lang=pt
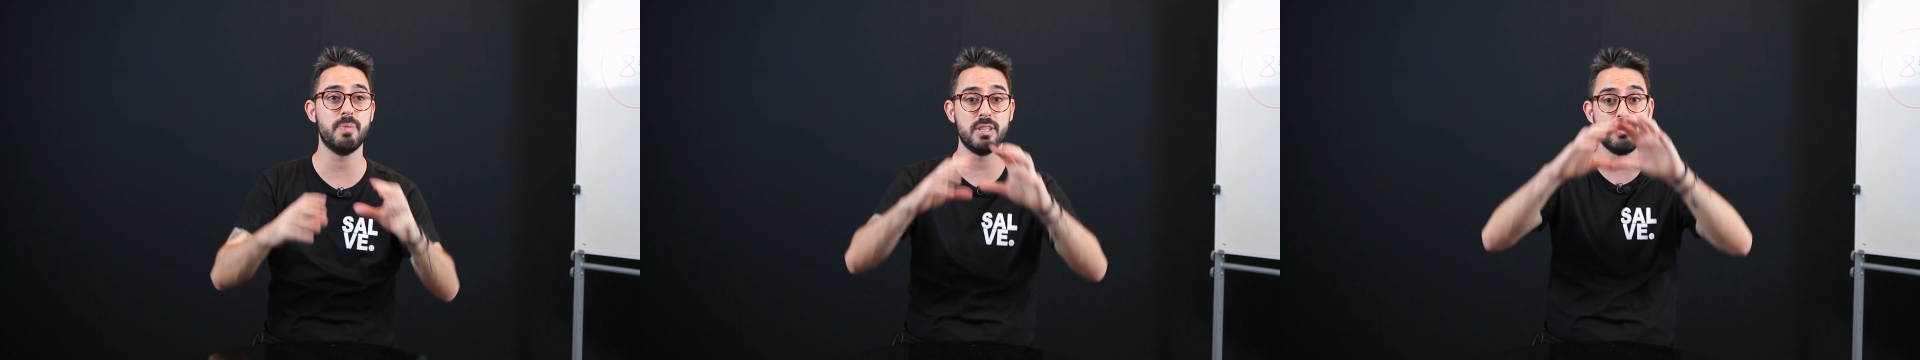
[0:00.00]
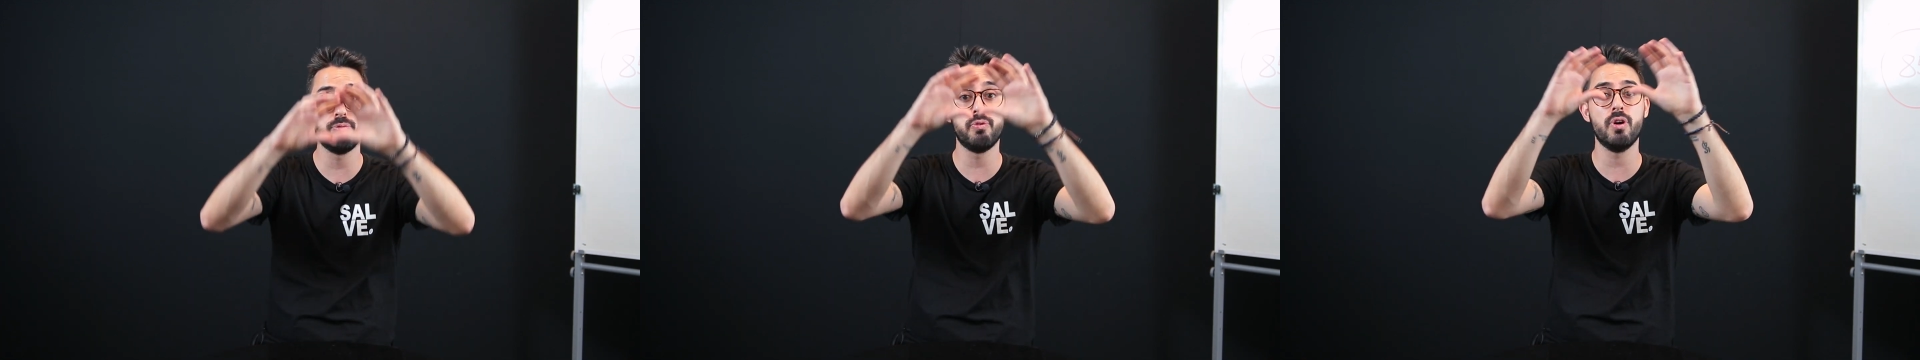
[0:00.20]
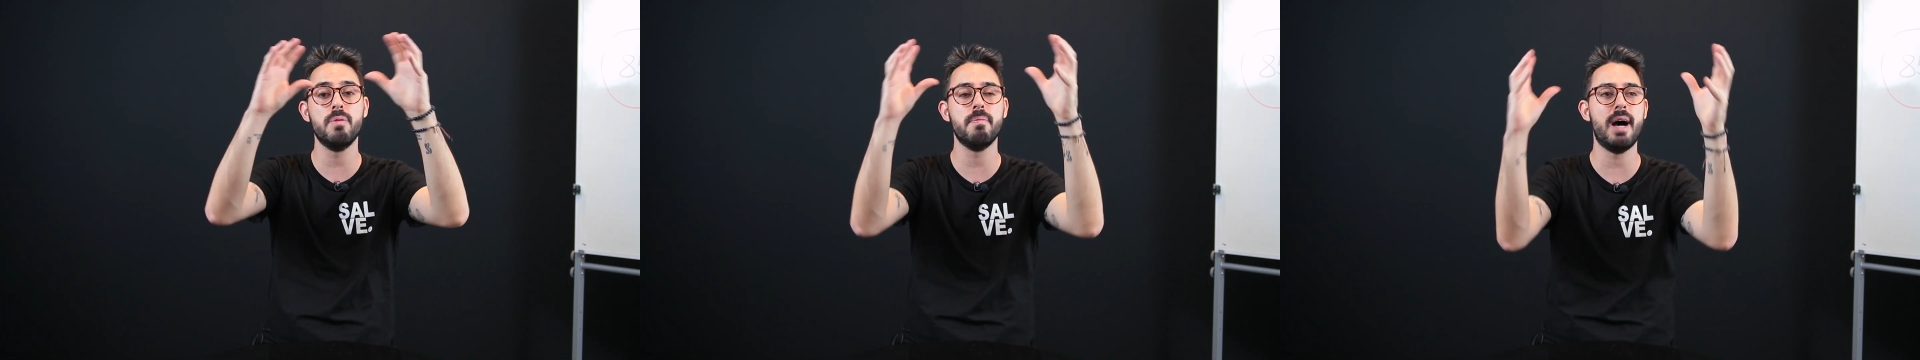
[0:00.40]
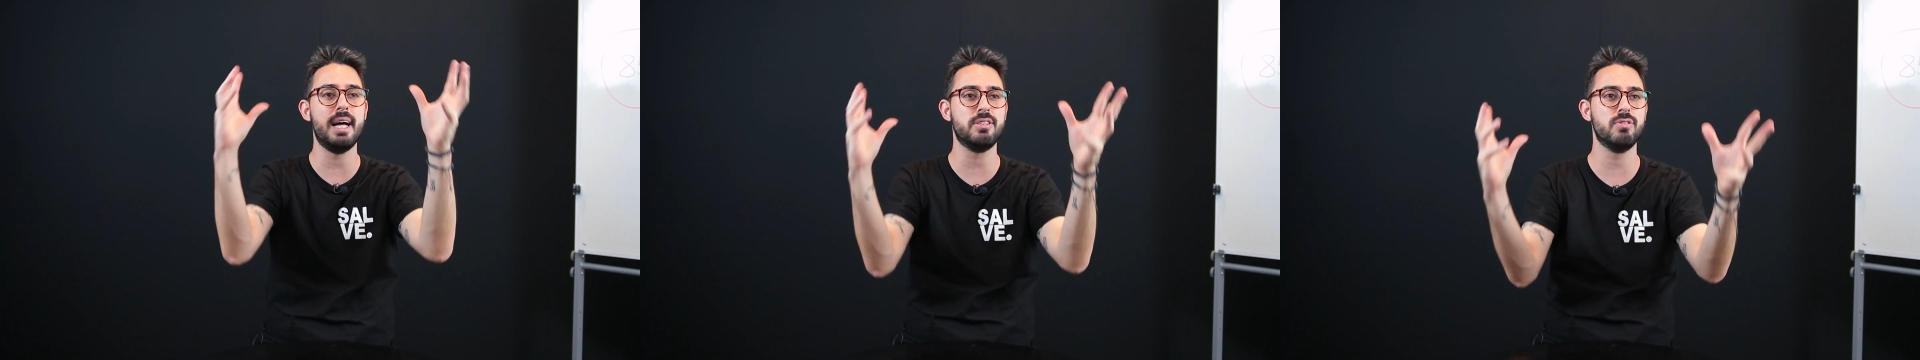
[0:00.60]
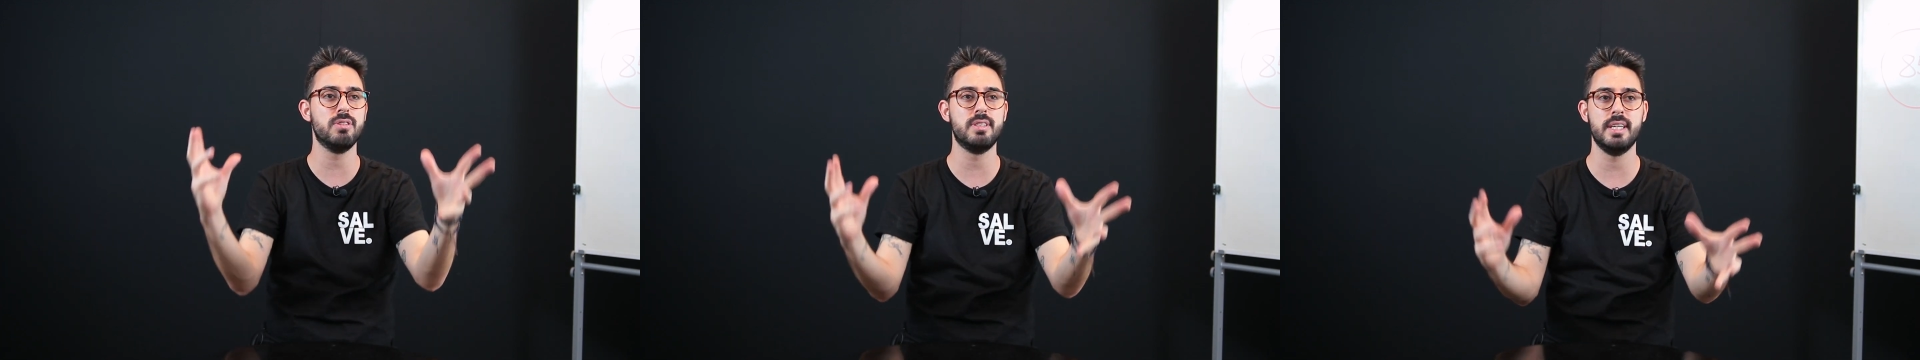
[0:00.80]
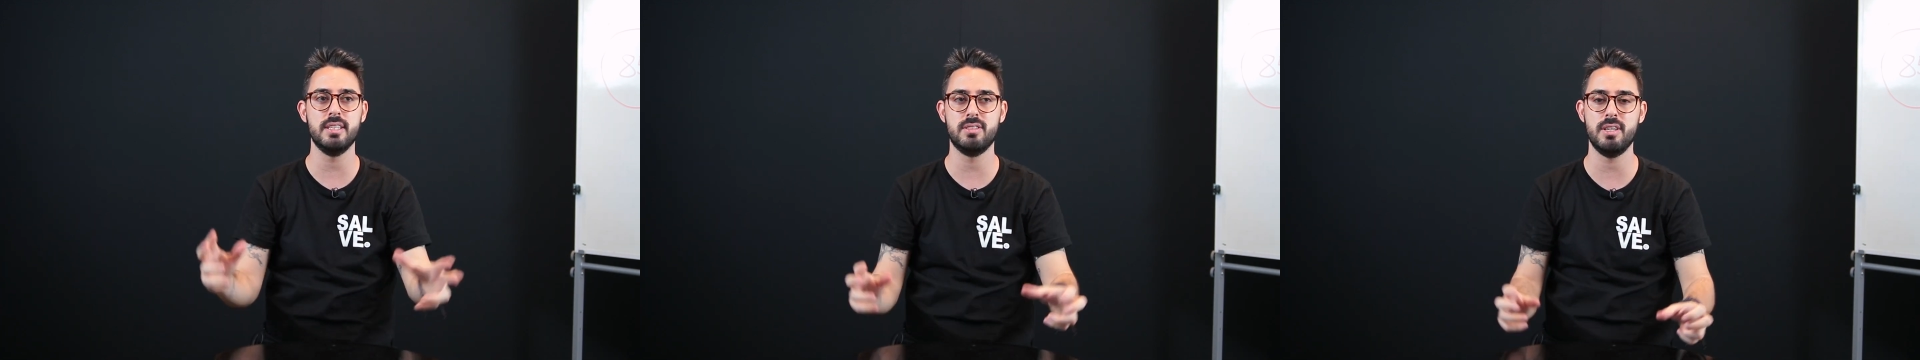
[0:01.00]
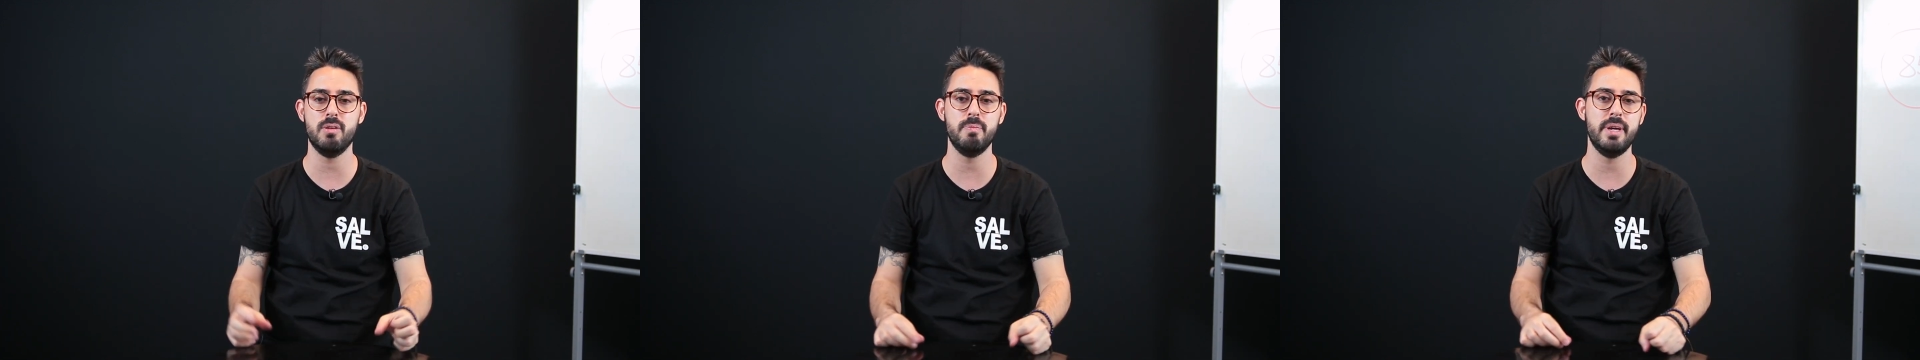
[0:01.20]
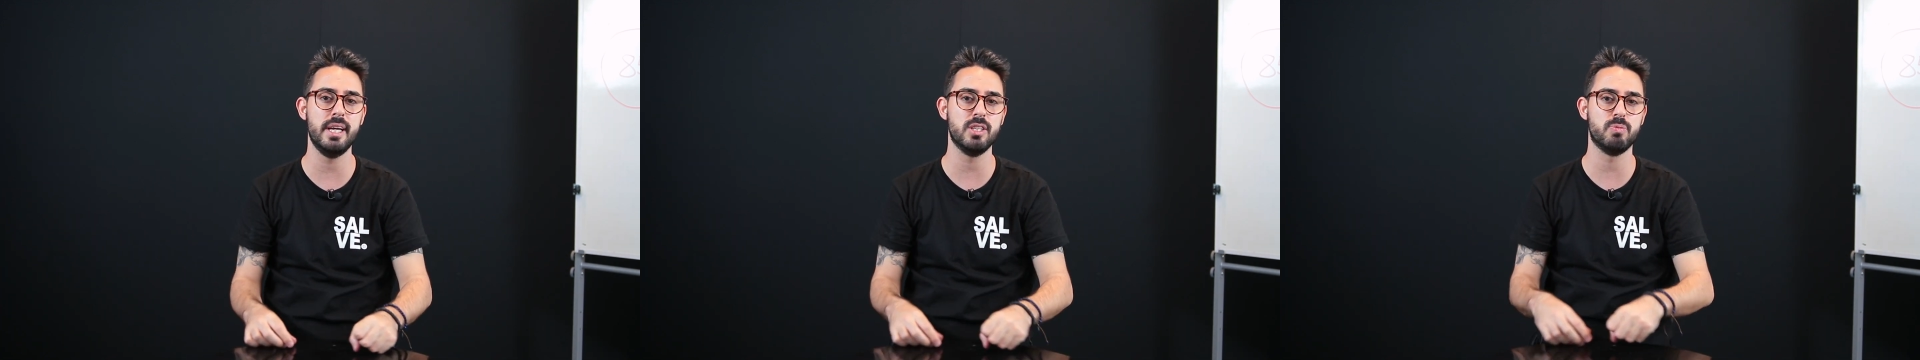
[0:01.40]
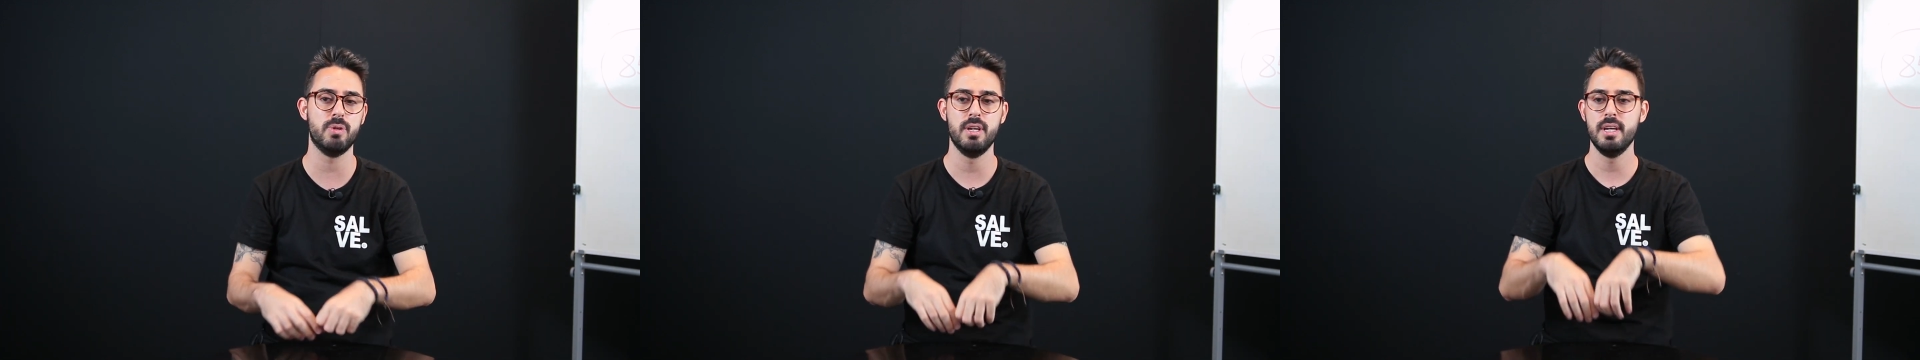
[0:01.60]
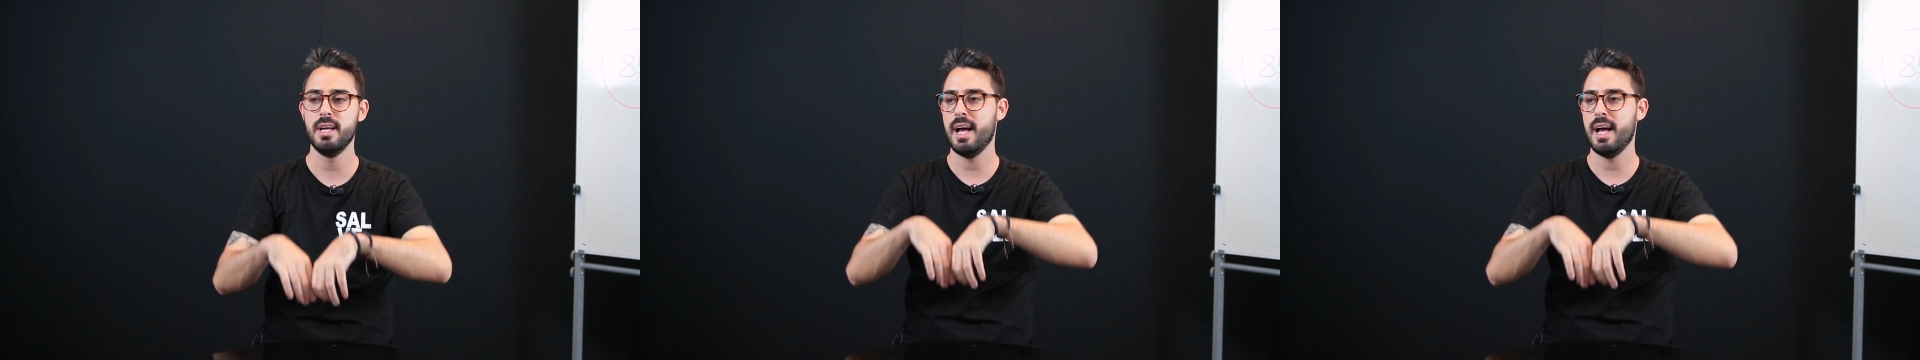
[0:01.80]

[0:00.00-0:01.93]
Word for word: mas o formato do texto é o mesmo.